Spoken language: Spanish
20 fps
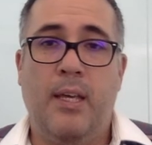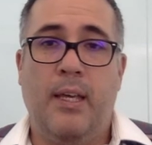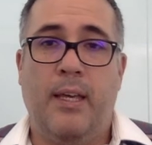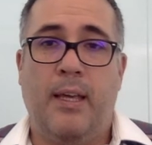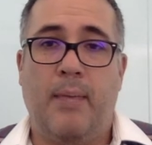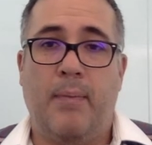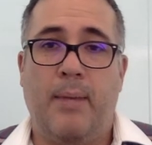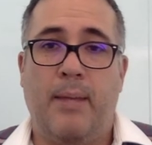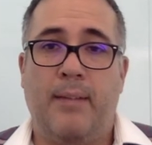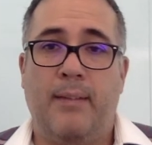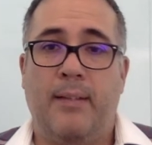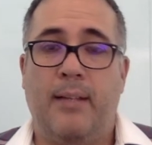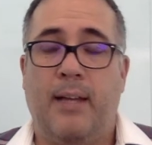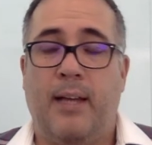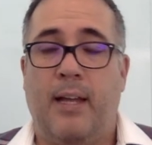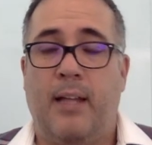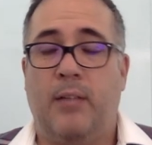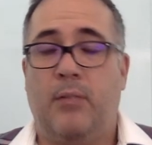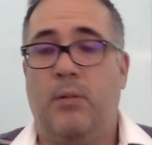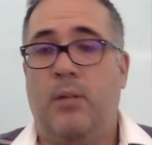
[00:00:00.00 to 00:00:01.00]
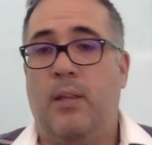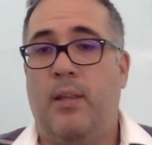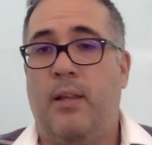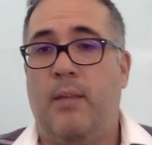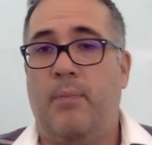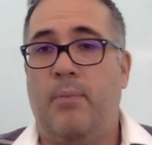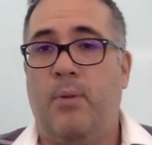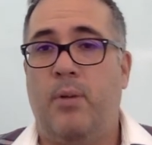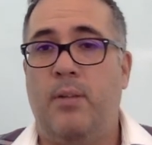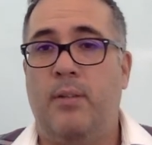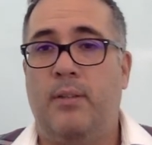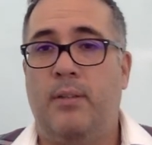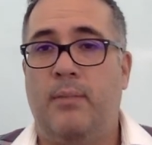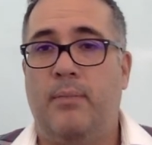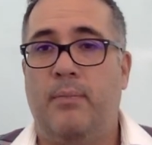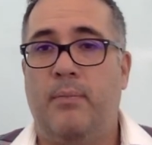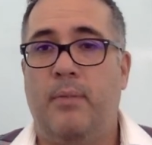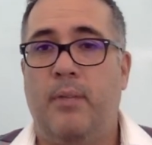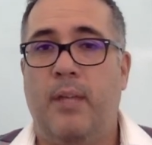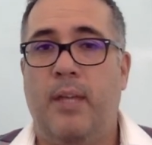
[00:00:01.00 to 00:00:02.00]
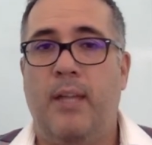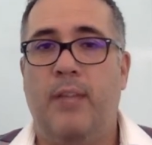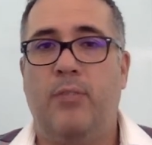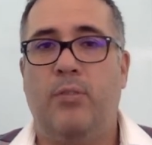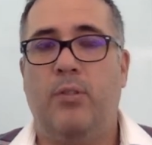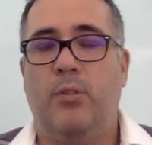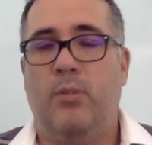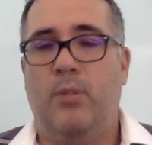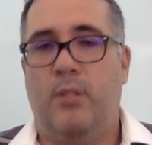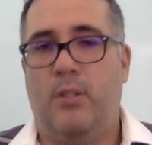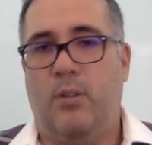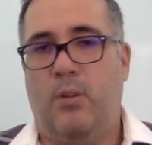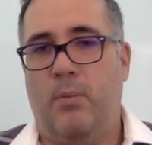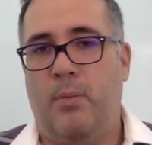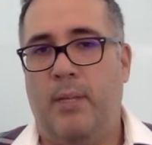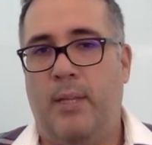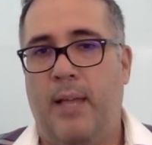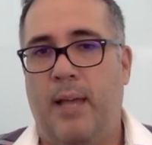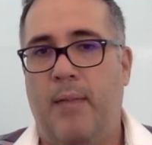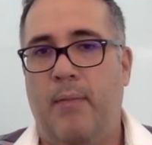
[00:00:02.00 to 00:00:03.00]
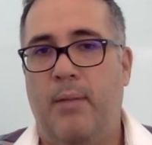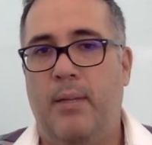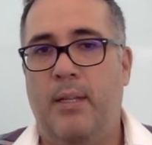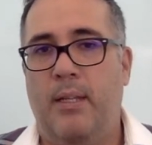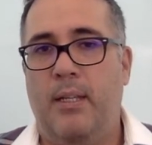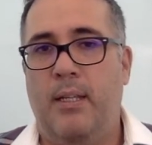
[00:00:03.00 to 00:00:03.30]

que aparece en la carátula de la póliza. Eso es lo recomendable,